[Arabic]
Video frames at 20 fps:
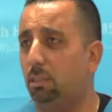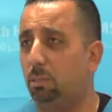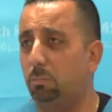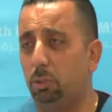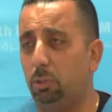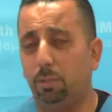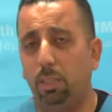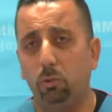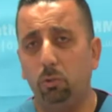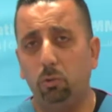
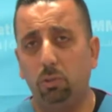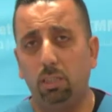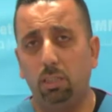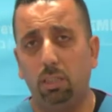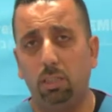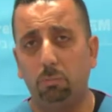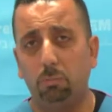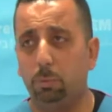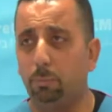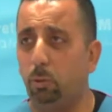مش معقول
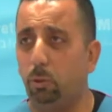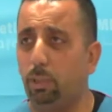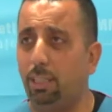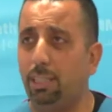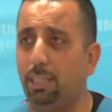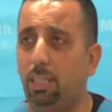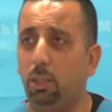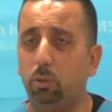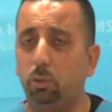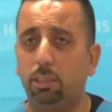مش معقول
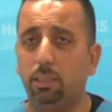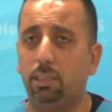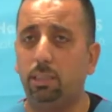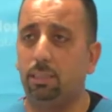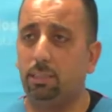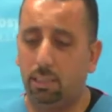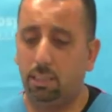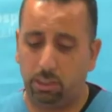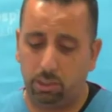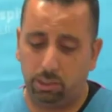انا اخذ
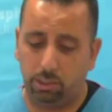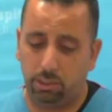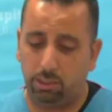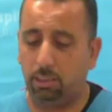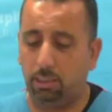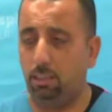درجه